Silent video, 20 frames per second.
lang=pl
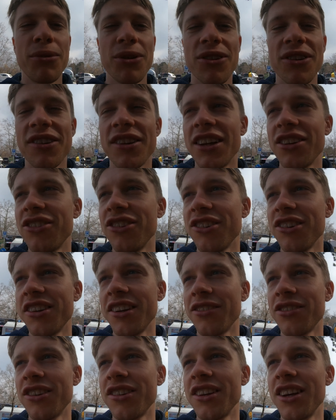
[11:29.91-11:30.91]
bo to znaczy, że
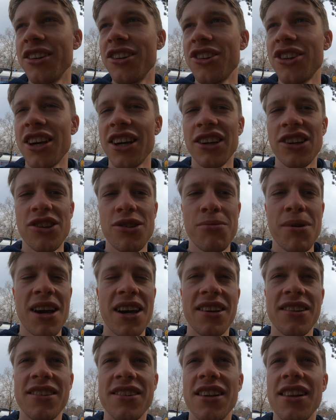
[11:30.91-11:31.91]
zawsze znajdzie się jakieś
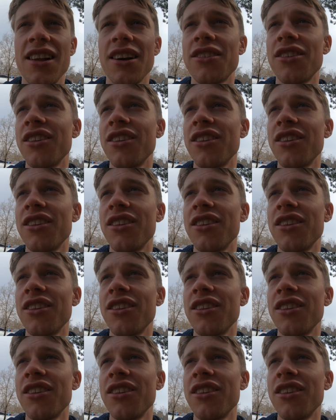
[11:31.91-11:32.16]
miejsce dla